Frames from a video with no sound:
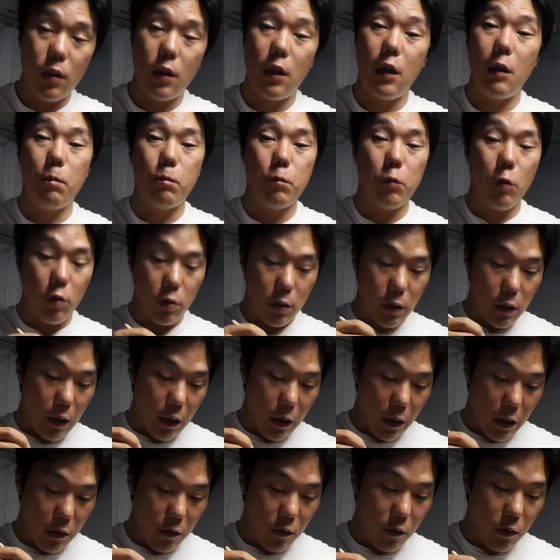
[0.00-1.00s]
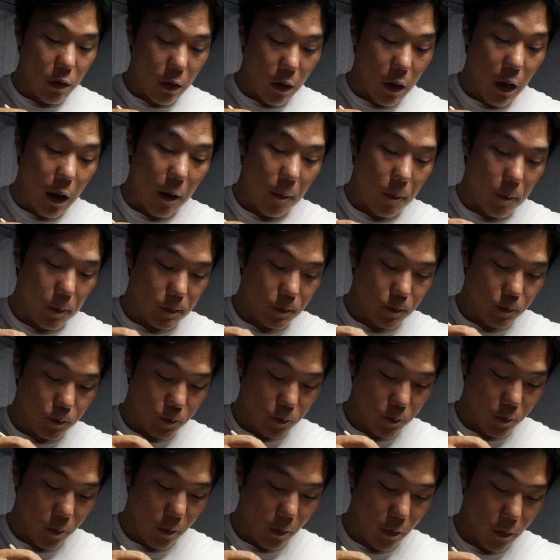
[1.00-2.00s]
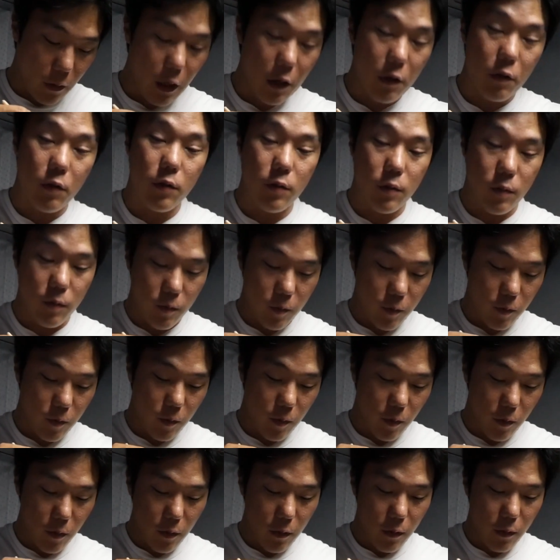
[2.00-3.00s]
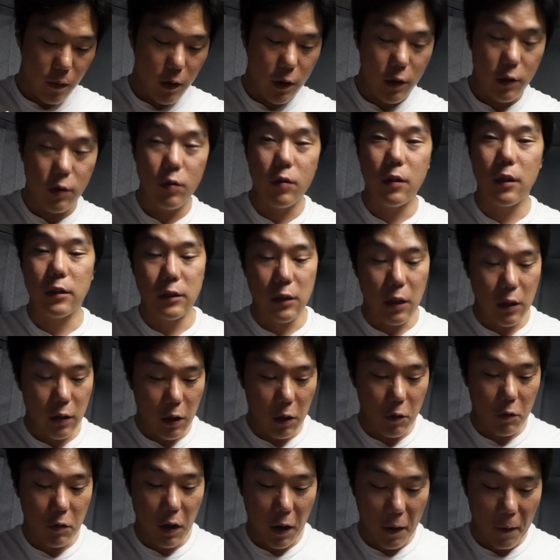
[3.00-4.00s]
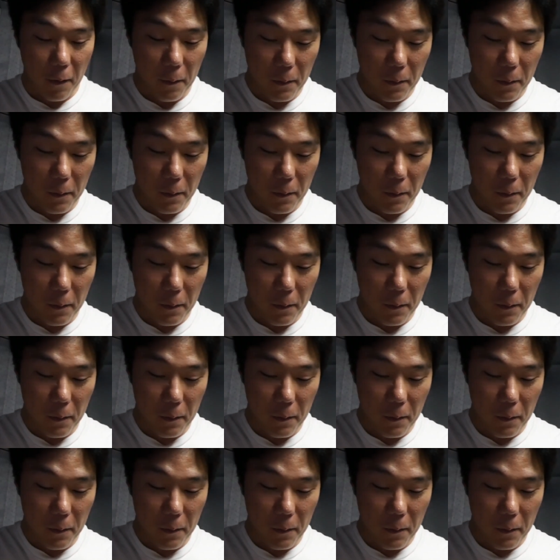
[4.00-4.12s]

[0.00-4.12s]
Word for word: 切符を切られるのかっていうそんな選択やん